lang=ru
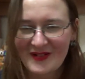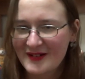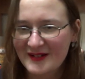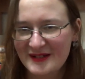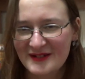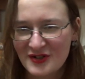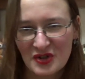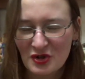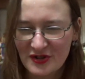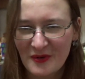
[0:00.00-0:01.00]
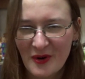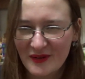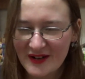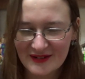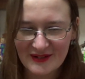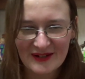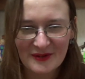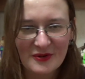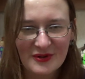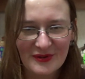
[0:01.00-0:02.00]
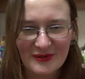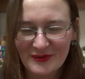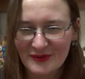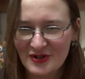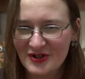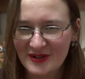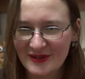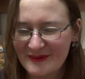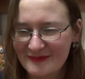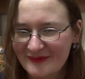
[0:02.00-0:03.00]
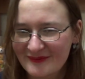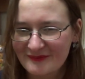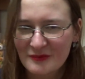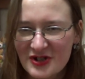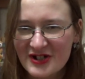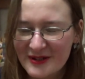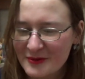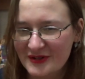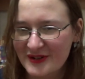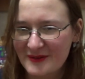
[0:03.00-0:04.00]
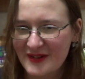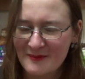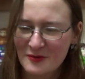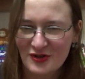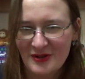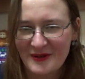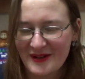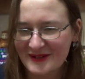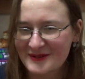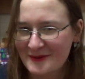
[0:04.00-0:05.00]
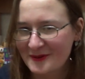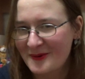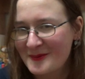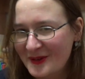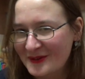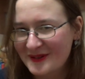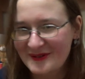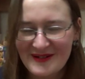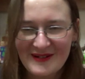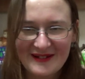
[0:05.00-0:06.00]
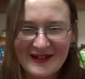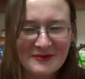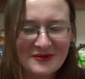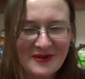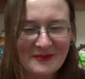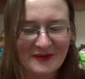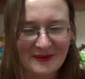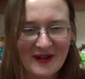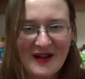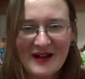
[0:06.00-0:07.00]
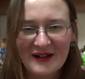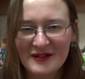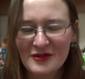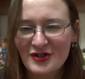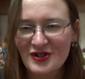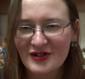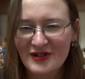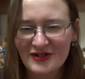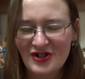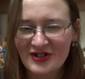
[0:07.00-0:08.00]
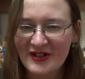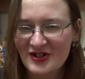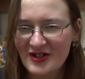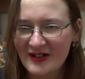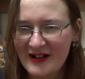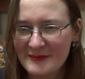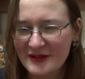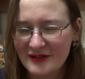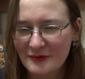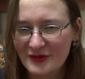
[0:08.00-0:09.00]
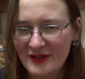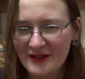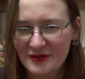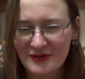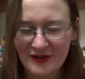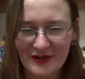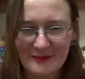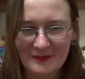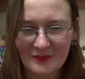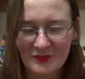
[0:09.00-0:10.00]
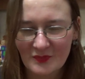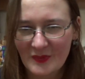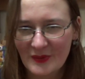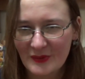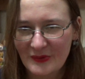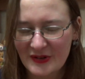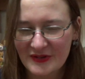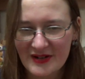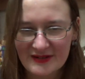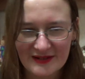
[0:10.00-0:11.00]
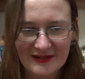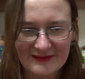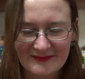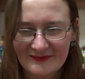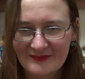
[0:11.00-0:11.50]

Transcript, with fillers: Это ничего такого, это никакой чисто там... Ну, чисто вот назвала. Можете меня как-то по-другому назвать. Я буду не против. Короче, чисто я читала комменты вот на Озоне, там, ВКонтакте.